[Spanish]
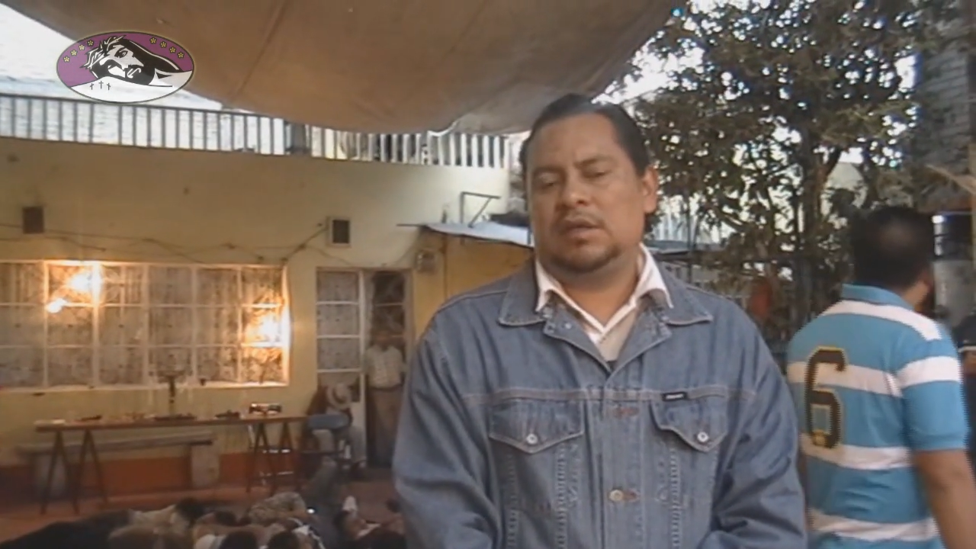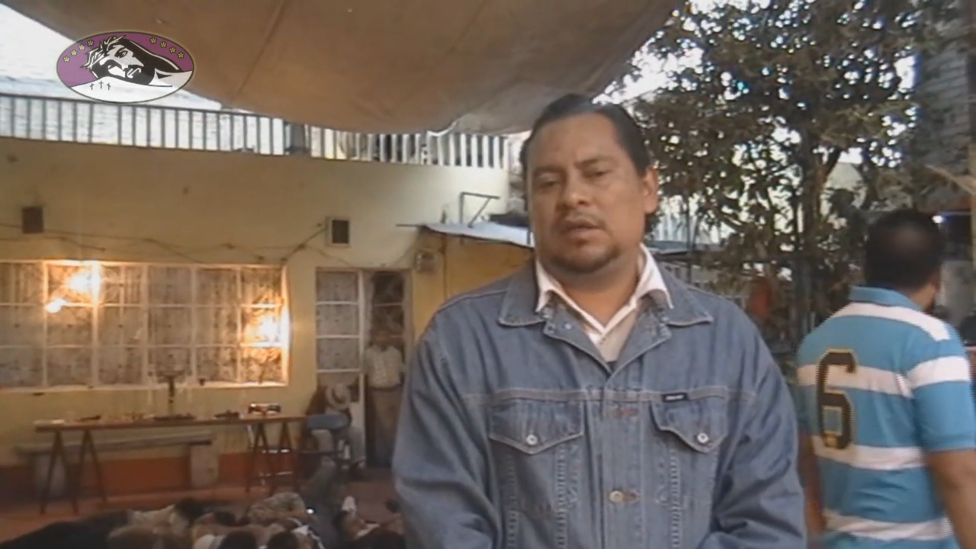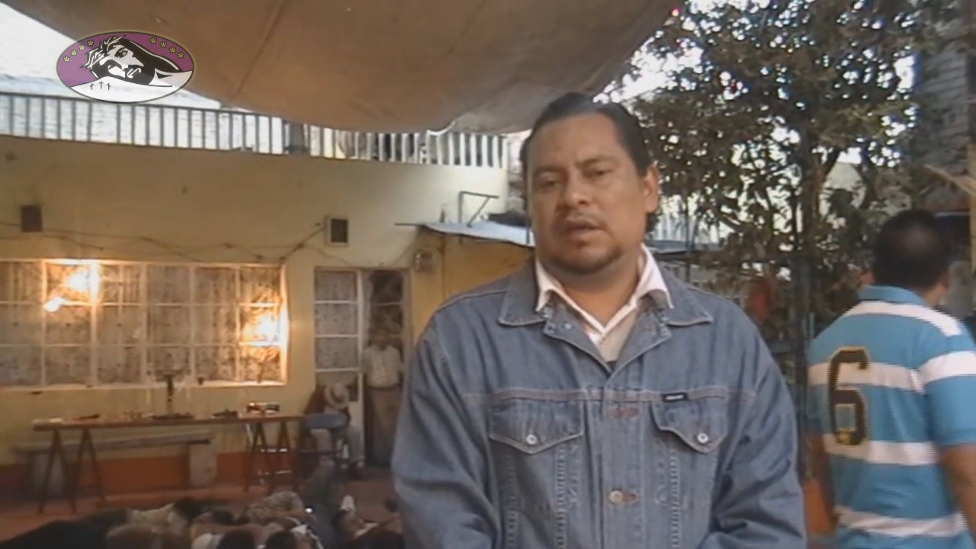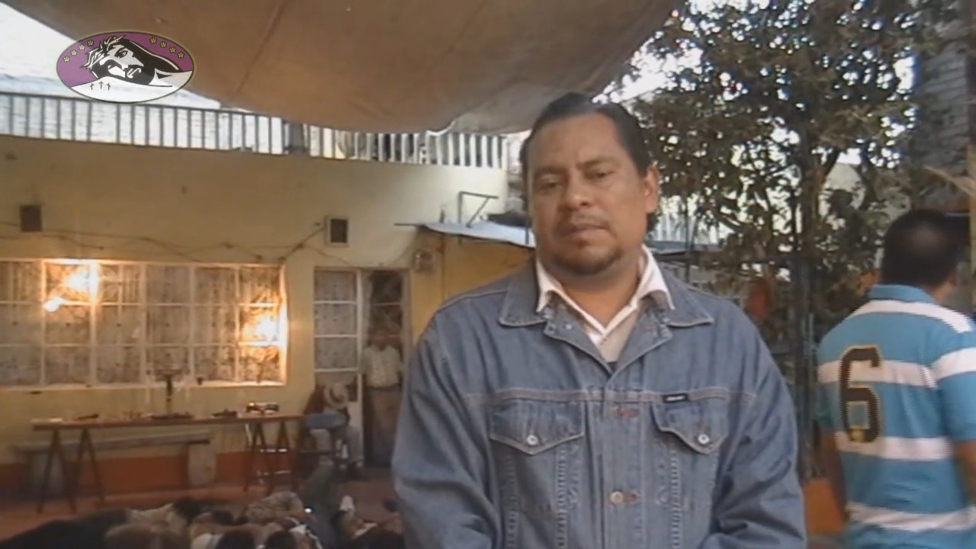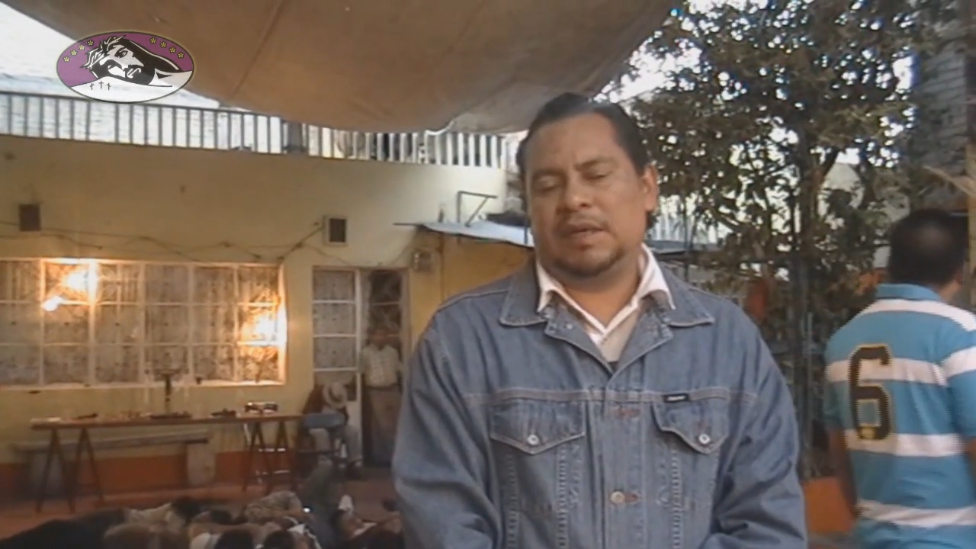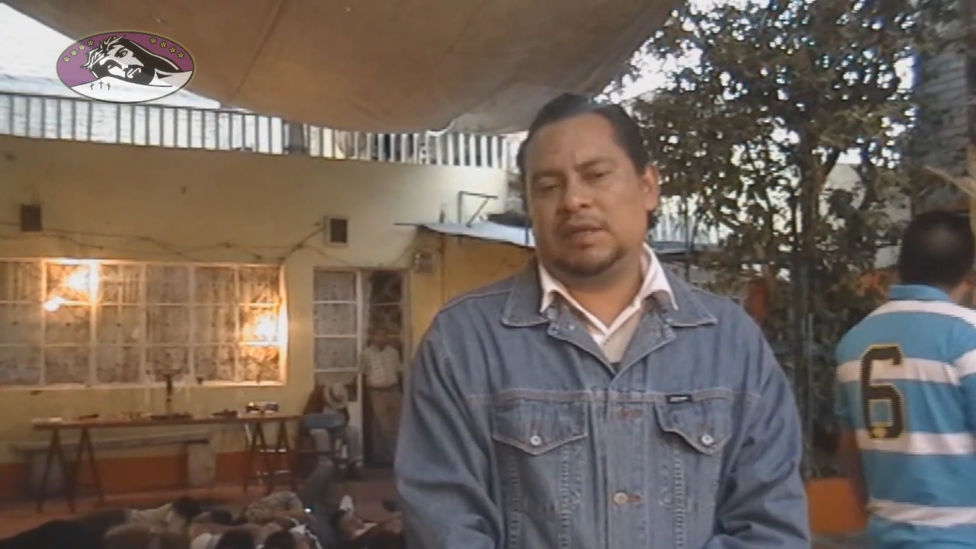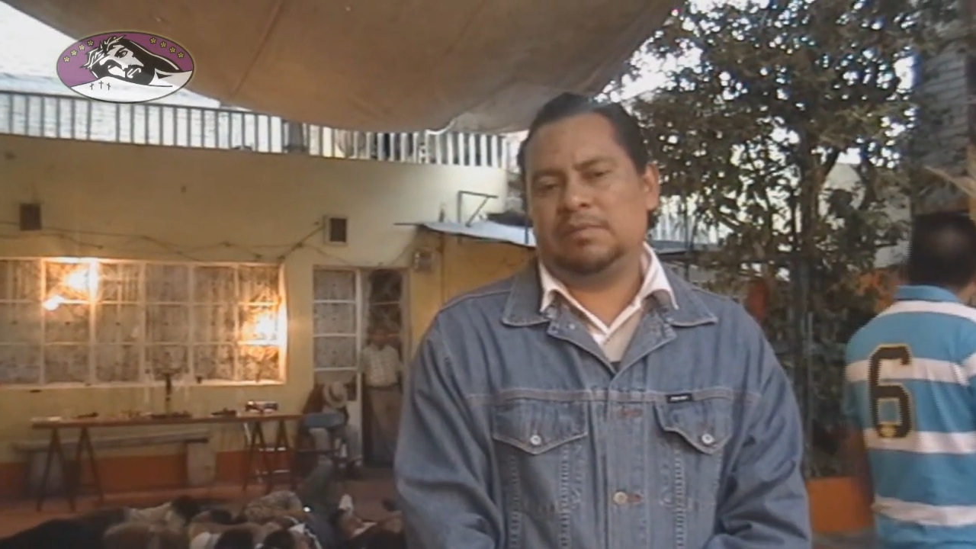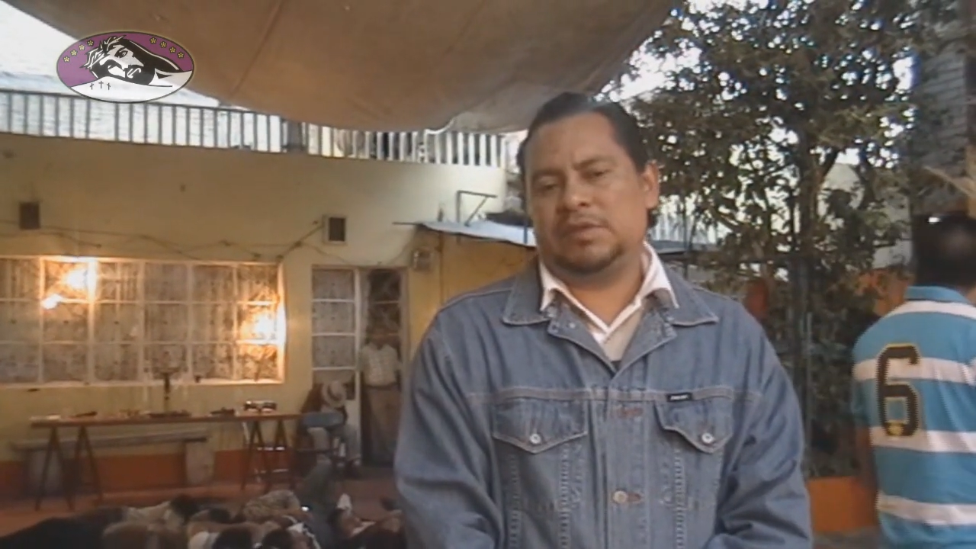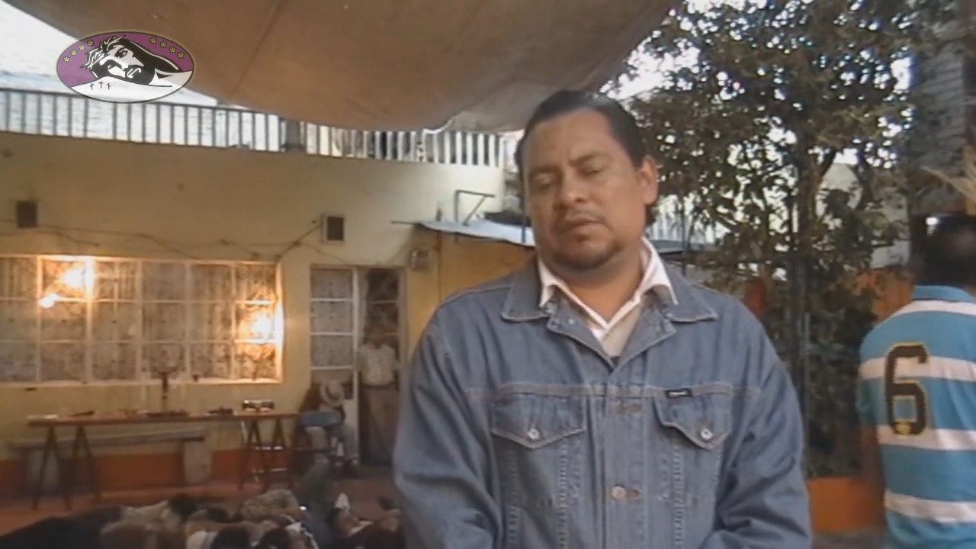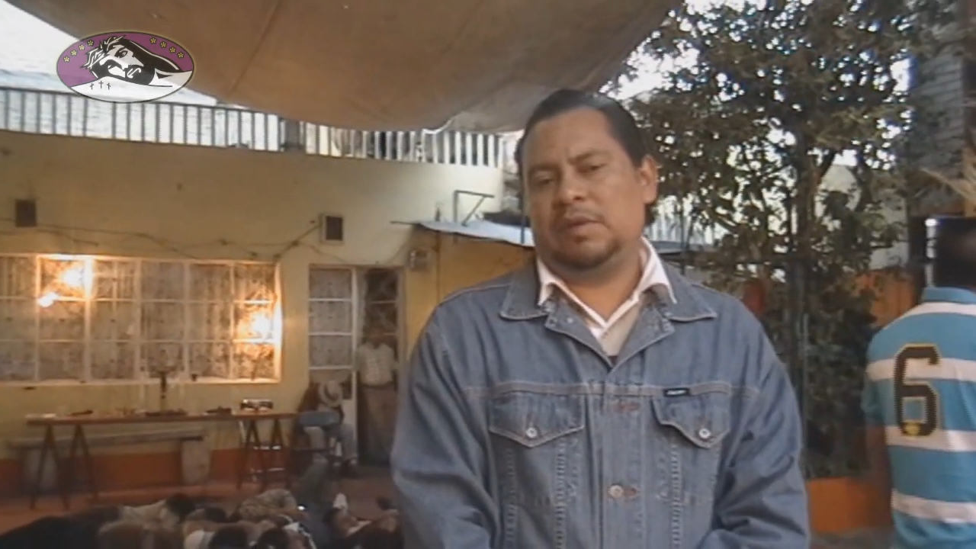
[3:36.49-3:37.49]
Y aparte
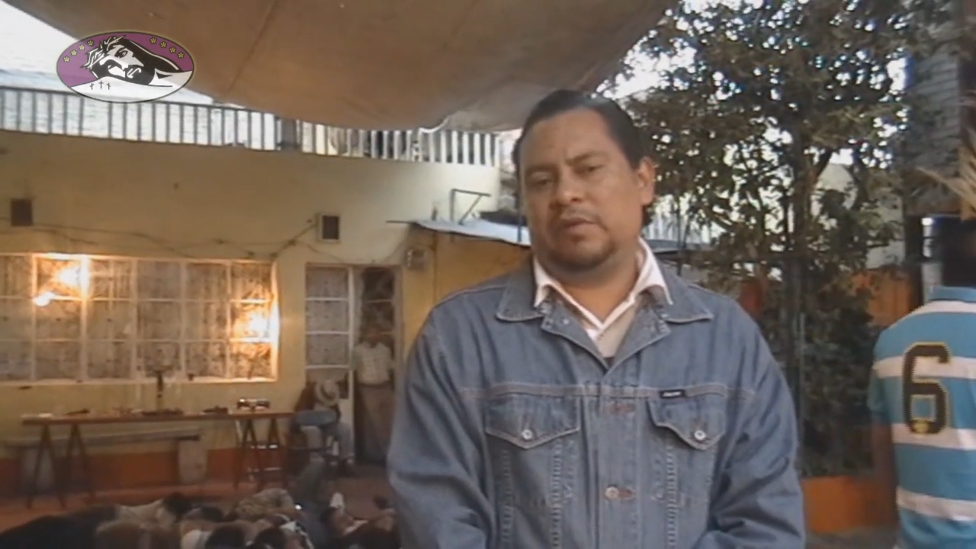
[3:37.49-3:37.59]
pues yo me